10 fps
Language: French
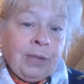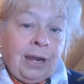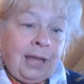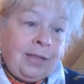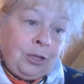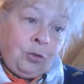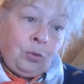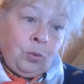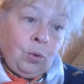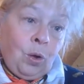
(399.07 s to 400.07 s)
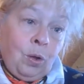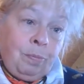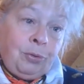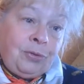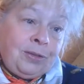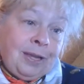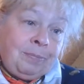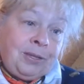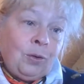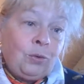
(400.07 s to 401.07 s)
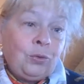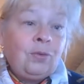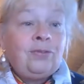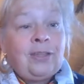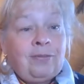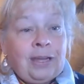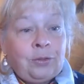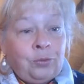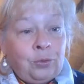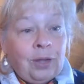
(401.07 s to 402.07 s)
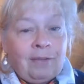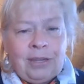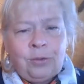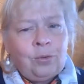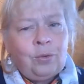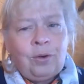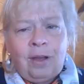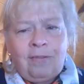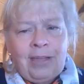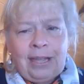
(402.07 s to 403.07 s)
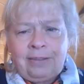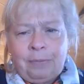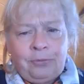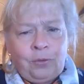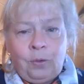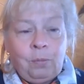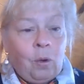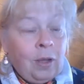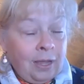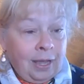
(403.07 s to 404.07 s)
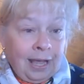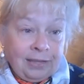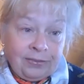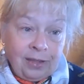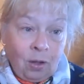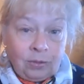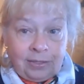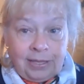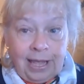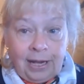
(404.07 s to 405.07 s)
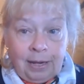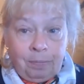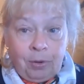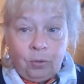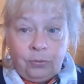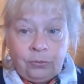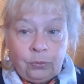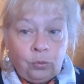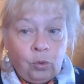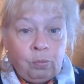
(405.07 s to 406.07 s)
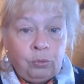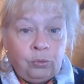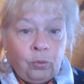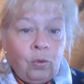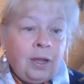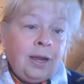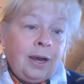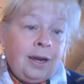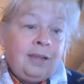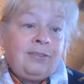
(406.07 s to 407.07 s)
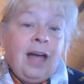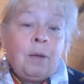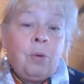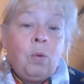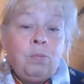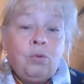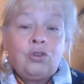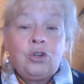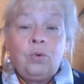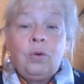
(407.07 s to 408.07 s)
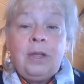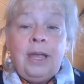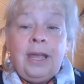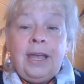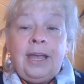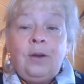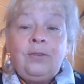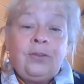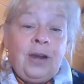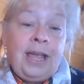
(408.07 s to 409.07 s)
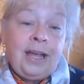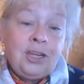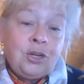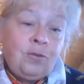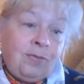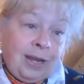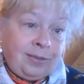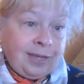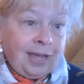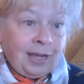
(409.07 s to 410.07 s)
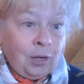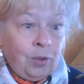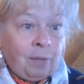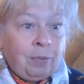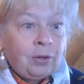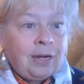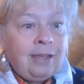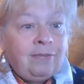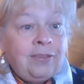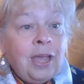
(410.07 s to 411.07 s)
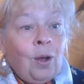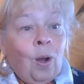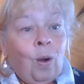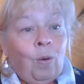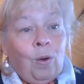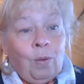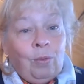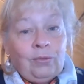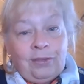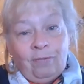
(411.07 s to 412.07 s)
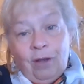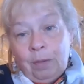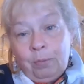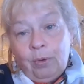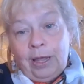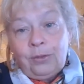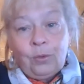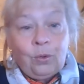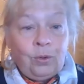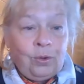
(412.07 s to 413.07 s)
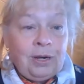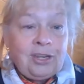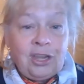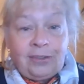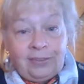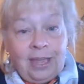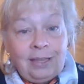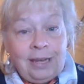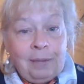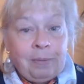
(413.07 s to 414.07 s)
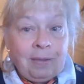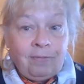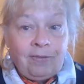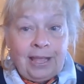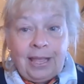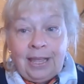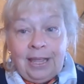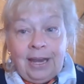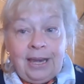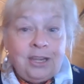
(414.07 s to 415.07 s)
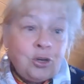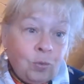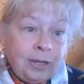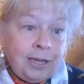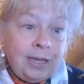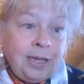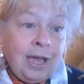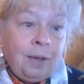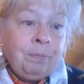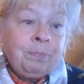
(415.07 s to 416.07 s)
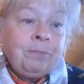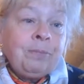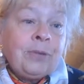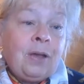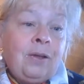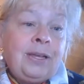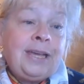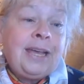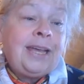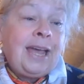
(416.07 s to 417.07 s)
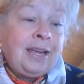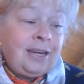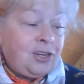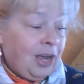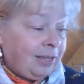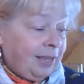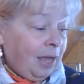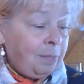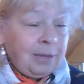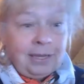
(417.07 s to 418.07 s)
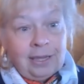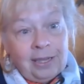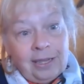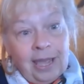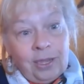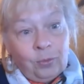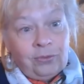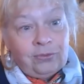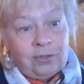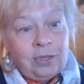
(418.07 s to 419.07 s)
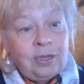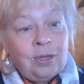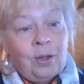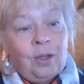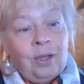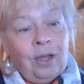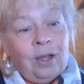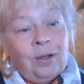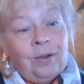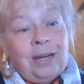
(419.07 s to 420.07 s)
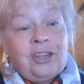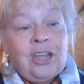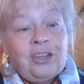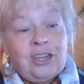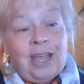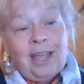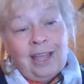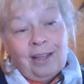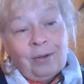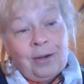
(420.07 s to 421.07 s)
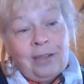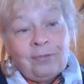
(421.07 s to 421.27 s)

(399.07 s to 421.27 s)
la nature euh, petit à petit retrouve sa verdure avec une couleur verte absolument extraordinaire. Les plantes sont en bouton, les arbres en bourgeons et le soleil réchauffe la terre et lui apporte la vie. On commence à voir poindre euh, les jacinthes, les primes verts, les jonquilles euh, qui égayent les jardins mais qui égayent aussi les jachères, les